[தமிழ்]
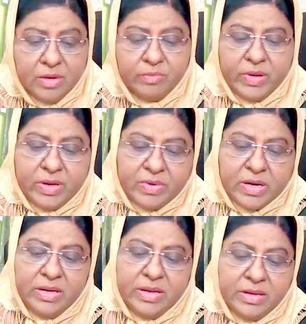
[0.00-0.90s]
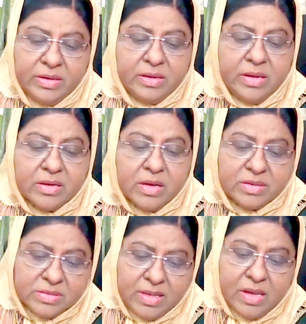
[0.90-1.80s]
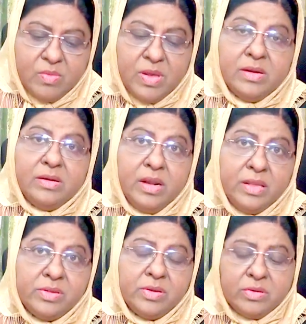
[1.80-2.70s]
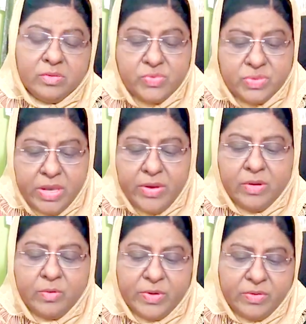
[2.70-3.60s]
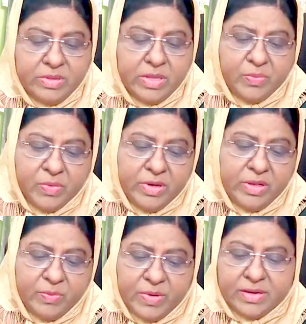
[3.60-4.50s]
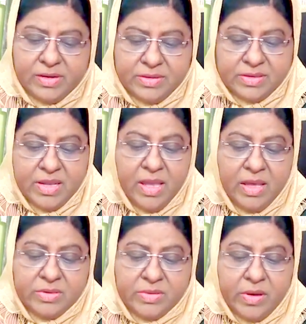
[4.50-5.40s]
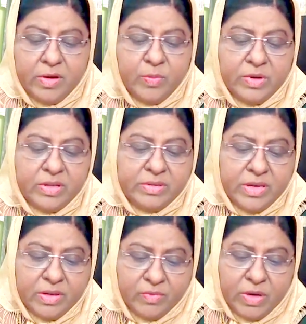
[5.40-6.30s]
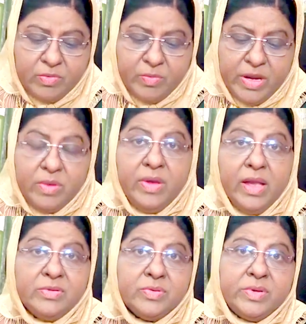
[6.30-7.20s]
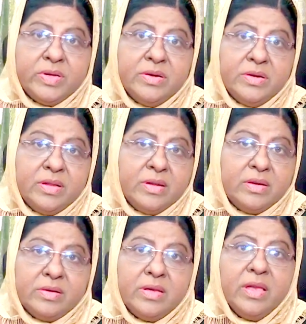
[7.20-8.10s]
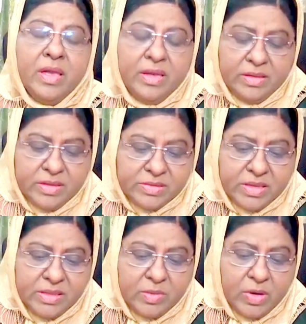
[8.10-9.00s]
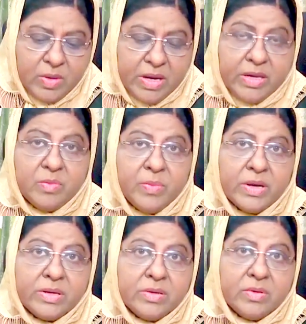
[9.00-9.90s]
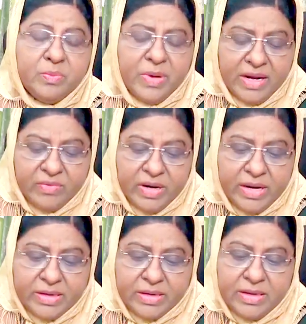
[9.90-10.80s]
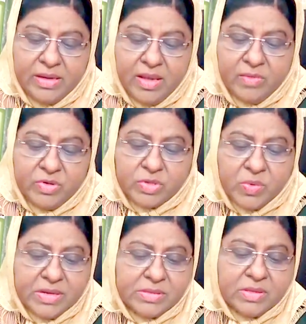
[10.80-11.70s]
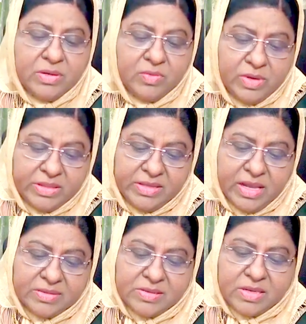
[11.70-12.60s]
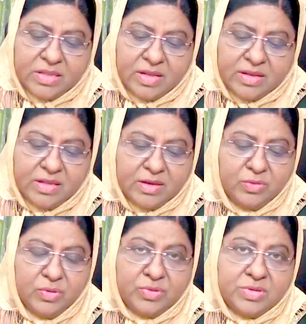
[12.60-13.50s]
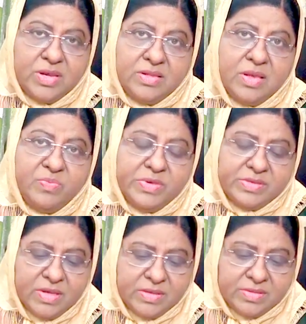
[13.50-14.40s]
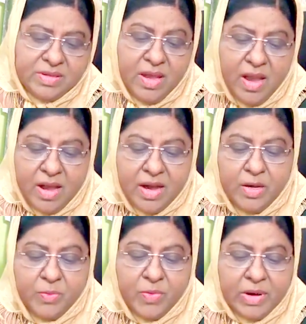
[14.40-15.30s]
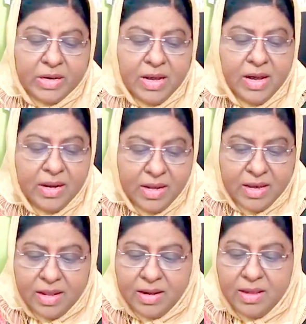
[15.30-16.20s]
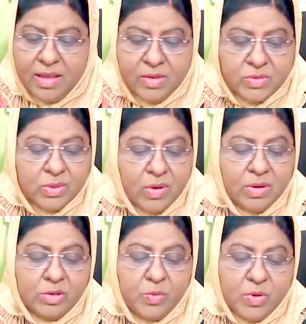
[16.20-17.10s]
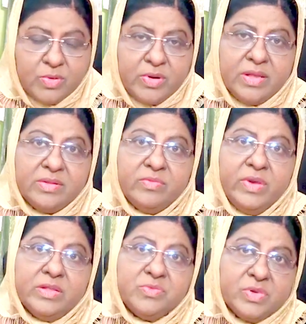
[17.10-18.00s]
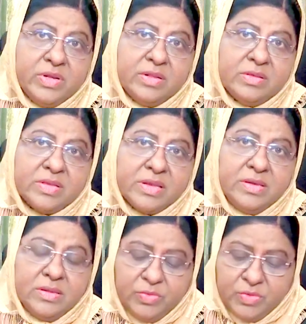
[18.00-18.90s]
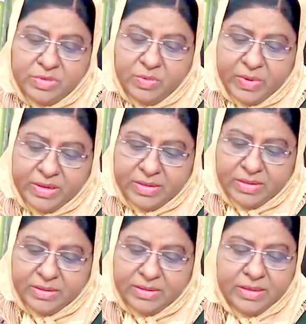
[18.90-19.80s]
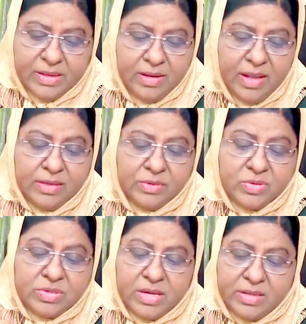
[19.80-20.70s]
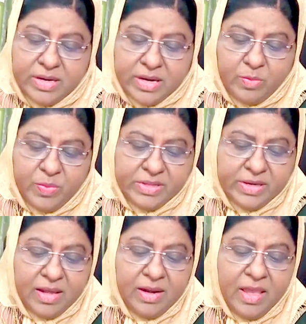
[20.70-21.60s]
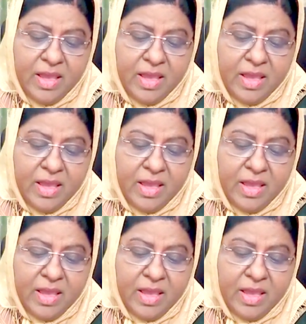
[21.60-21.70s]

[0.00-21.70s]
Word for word: நம்புகிறவர்கள் என்றென்றைக்கு அசையாமல் நிலைத்திருக்கும் சியோன் பருவத்தை போல் இருப்பார்கள் என்று சியோன் பருவத்தை எவ்வளவு மேன்மையாய் சுட்டி காண்டுகிறார் என்று இந்த செய்தியின் மூலமாய் நாம் பார்க்கின்றோம் பல வேளைகளில் விசுவாசிகளின் மக்களின் உள்ளத்தை அசைக்கத்தக்கதாக துர்ச்செய்தியை பிசாசு அனுப்புவான் ஆனால் சோர்ந்து போகக்கூடாது வேதம் சொல்கிறது சங்கீதம் நூற்றி பனிரெண்டு ஏழில் துர்ச்செய்தி கேட்பதினால்